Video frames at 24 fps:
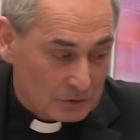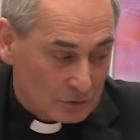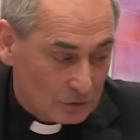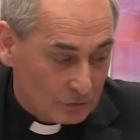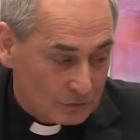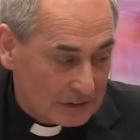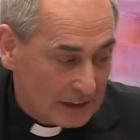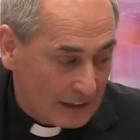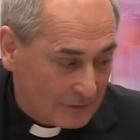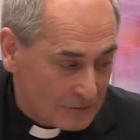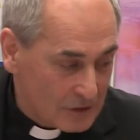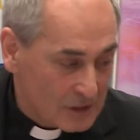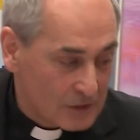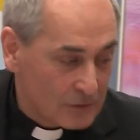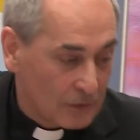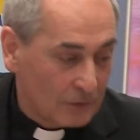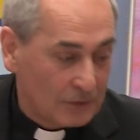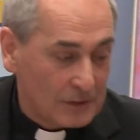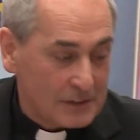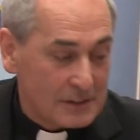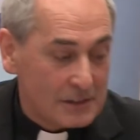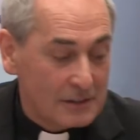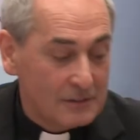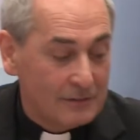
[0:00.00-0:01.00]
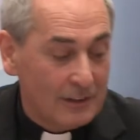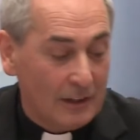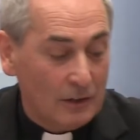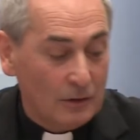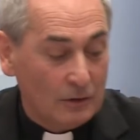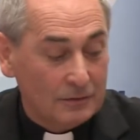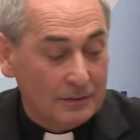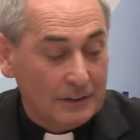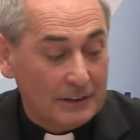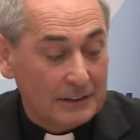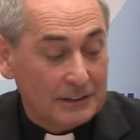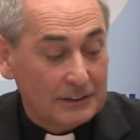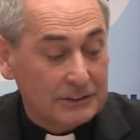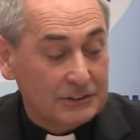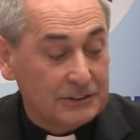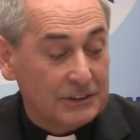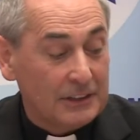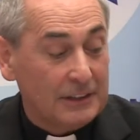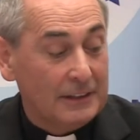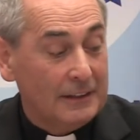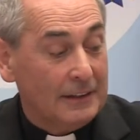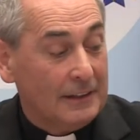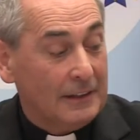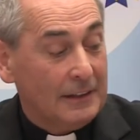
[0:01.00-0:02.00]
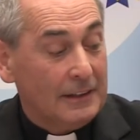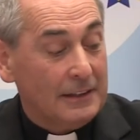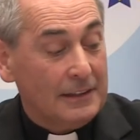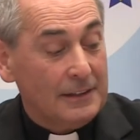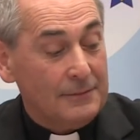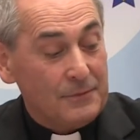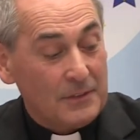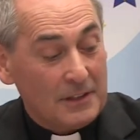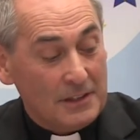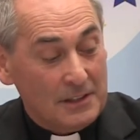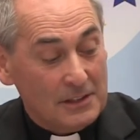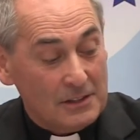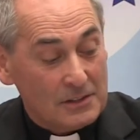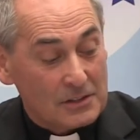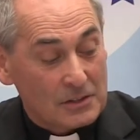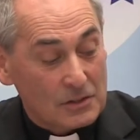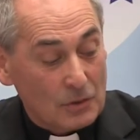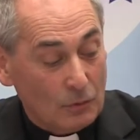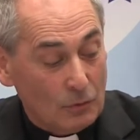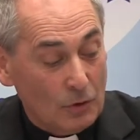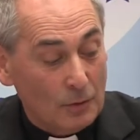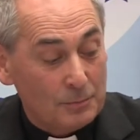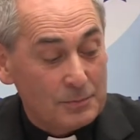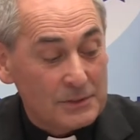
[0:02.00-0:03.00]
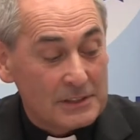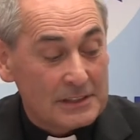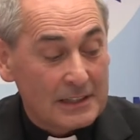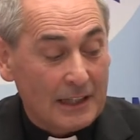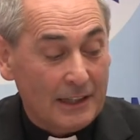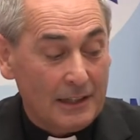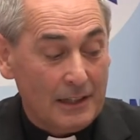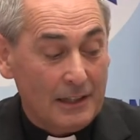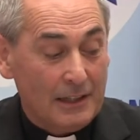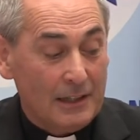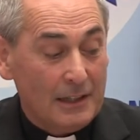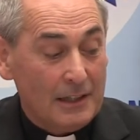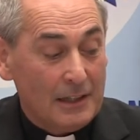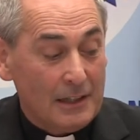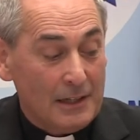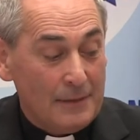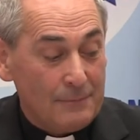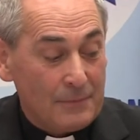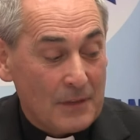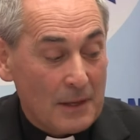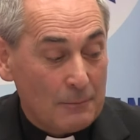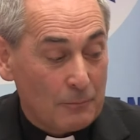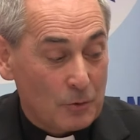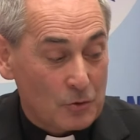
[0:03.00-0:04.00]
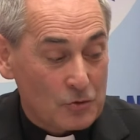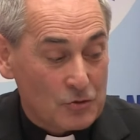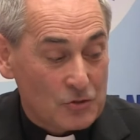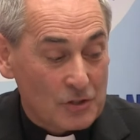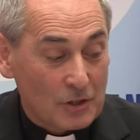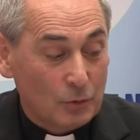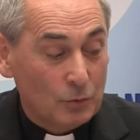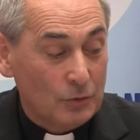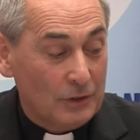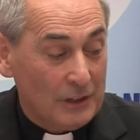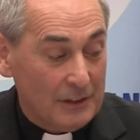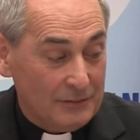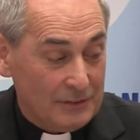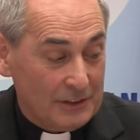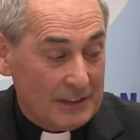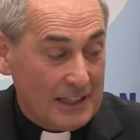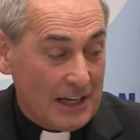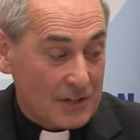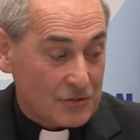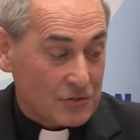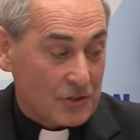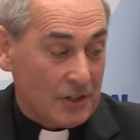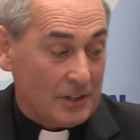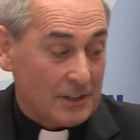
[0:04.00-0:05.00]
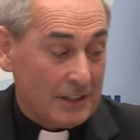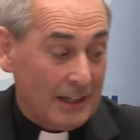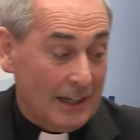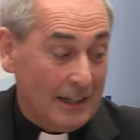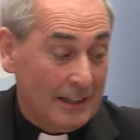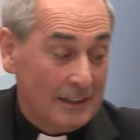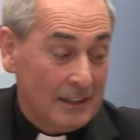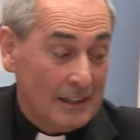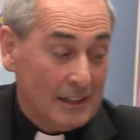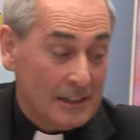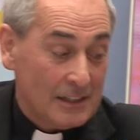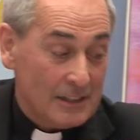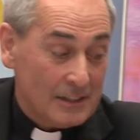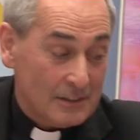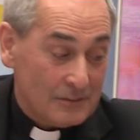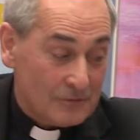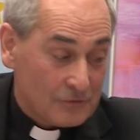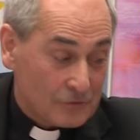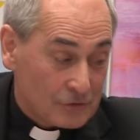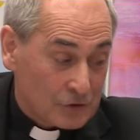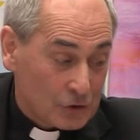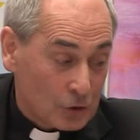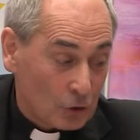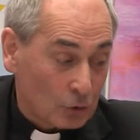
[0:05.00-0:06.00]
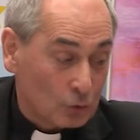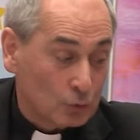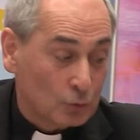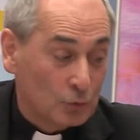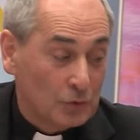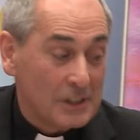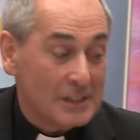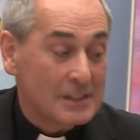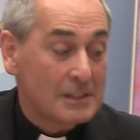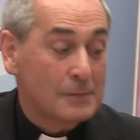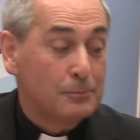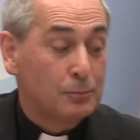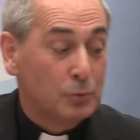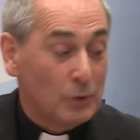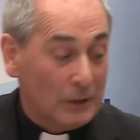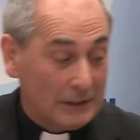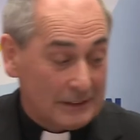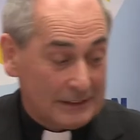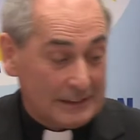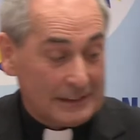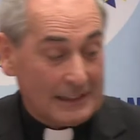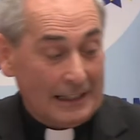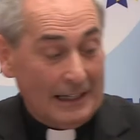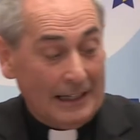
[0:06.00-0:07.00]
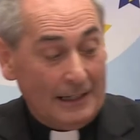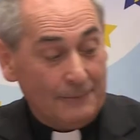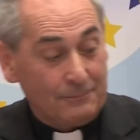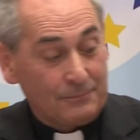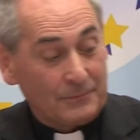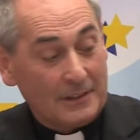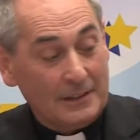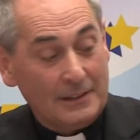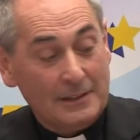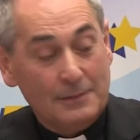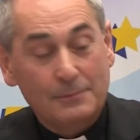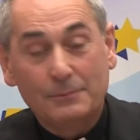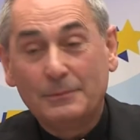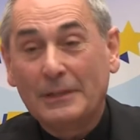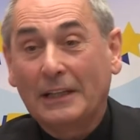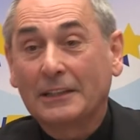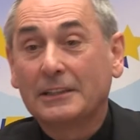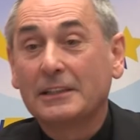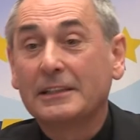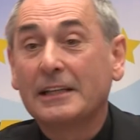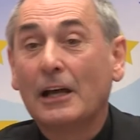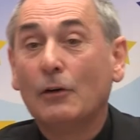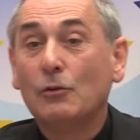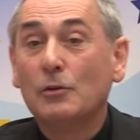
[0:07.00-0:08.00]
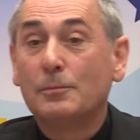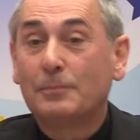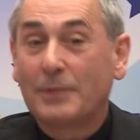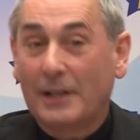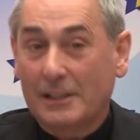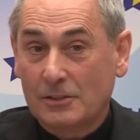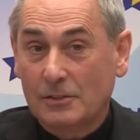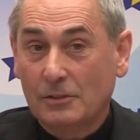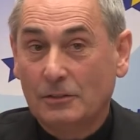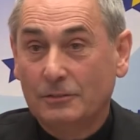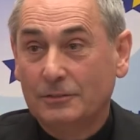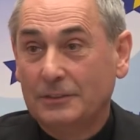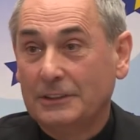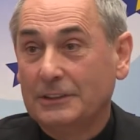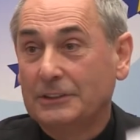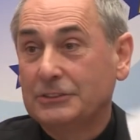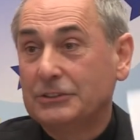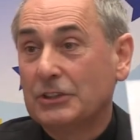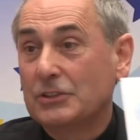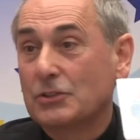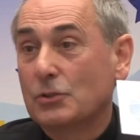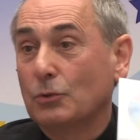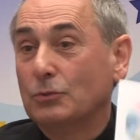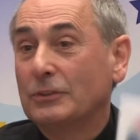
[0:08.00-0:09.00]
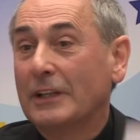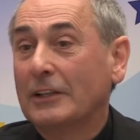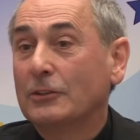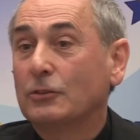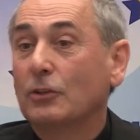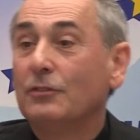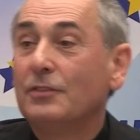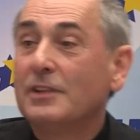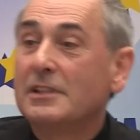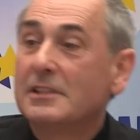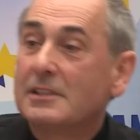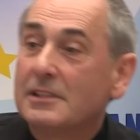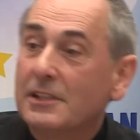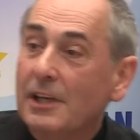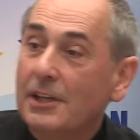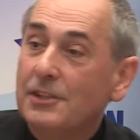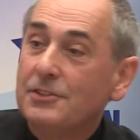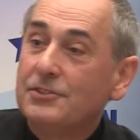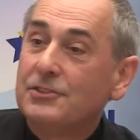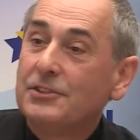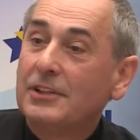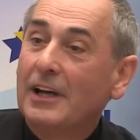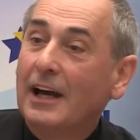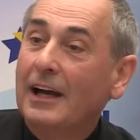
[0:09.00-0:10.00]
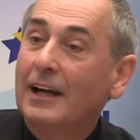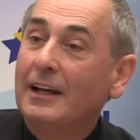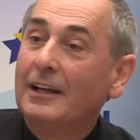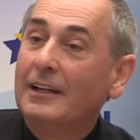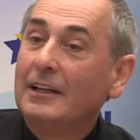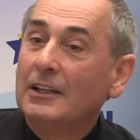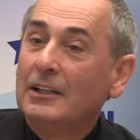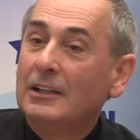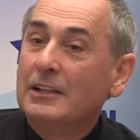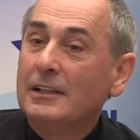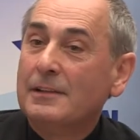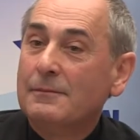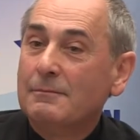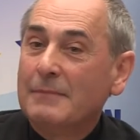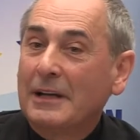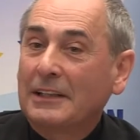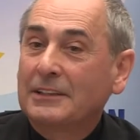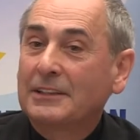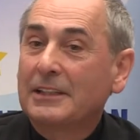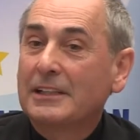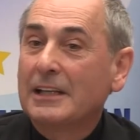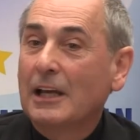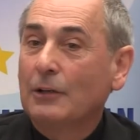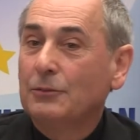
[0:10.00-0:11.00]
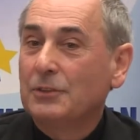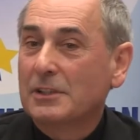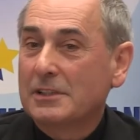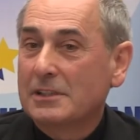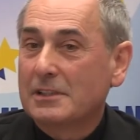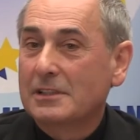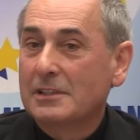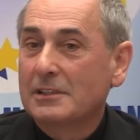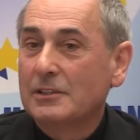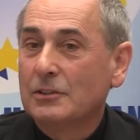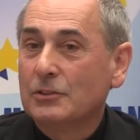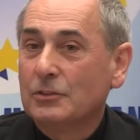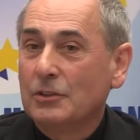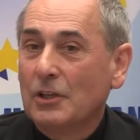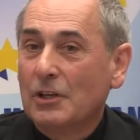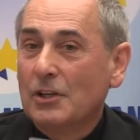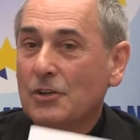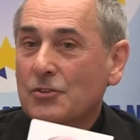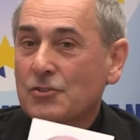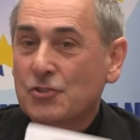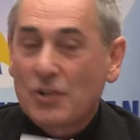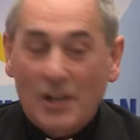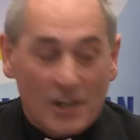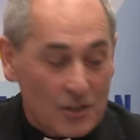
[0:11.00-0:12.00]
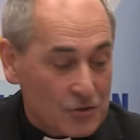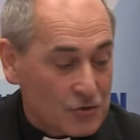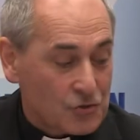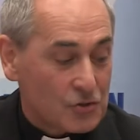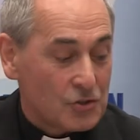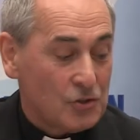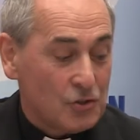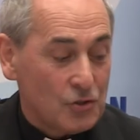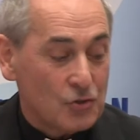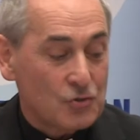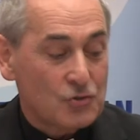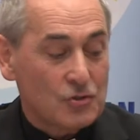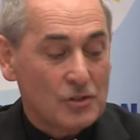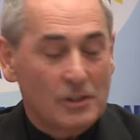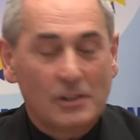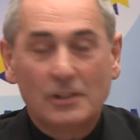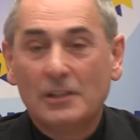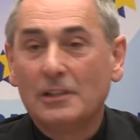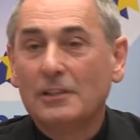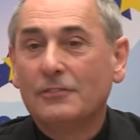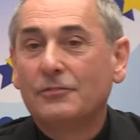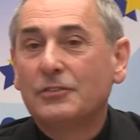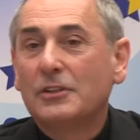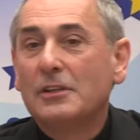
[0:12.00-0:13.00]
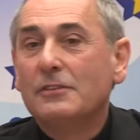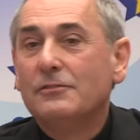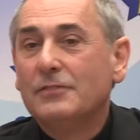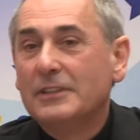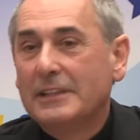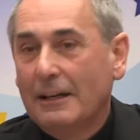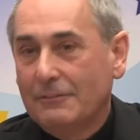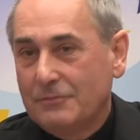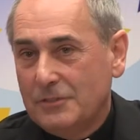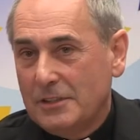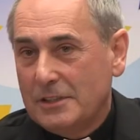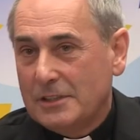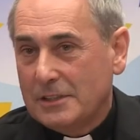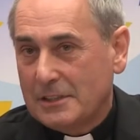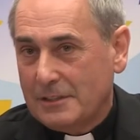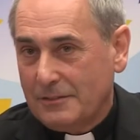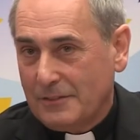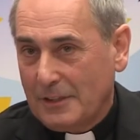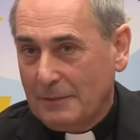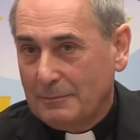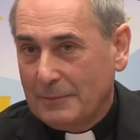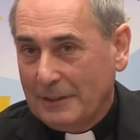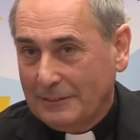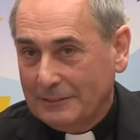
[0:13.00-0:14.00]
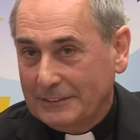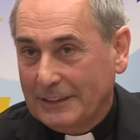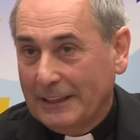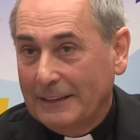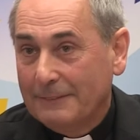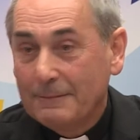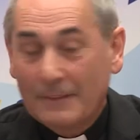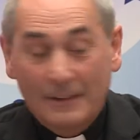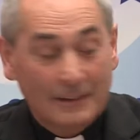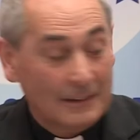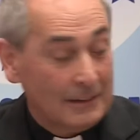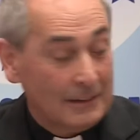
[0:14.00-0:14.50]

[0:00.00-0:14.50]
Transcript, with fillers: wydawnictwo festiwalowe, gdzie są opisane poszczególne wydarzenia. W środku jest płytka, materiały prasowe, gdzie są dodatkowe zdjęcia. Y, materiał jest y, szerszy niż y, w tym wydawnictwie. Prawda?